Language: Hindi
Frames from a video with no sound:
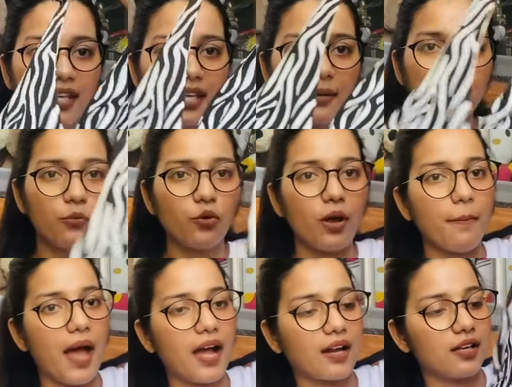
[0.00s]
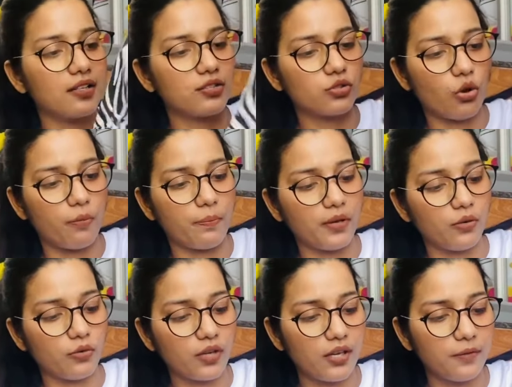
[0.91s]
कि पूरा बैकलेस टॉप है
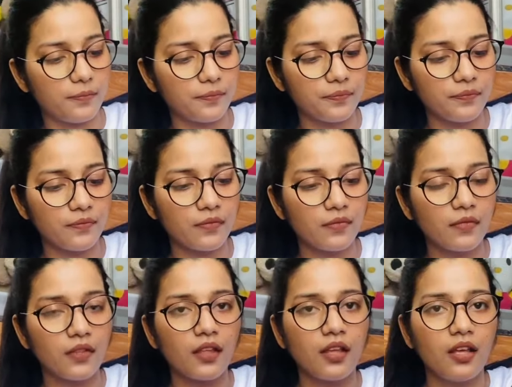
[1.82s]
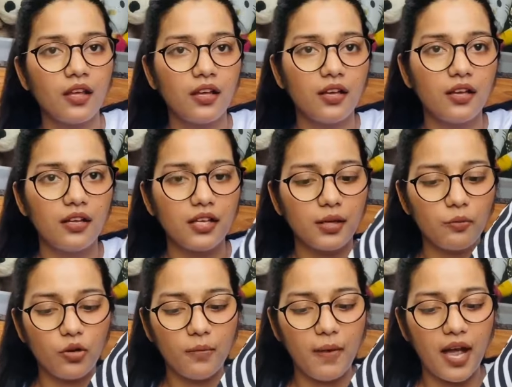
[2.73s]
ओके ये
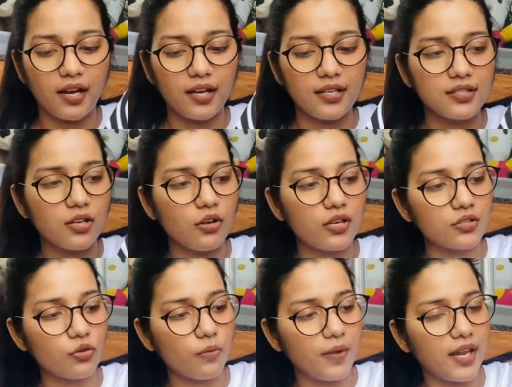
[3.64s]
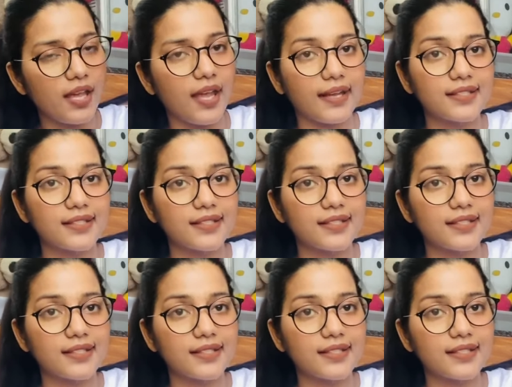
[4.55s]
पूरा बैकलेस है और इसको मैंने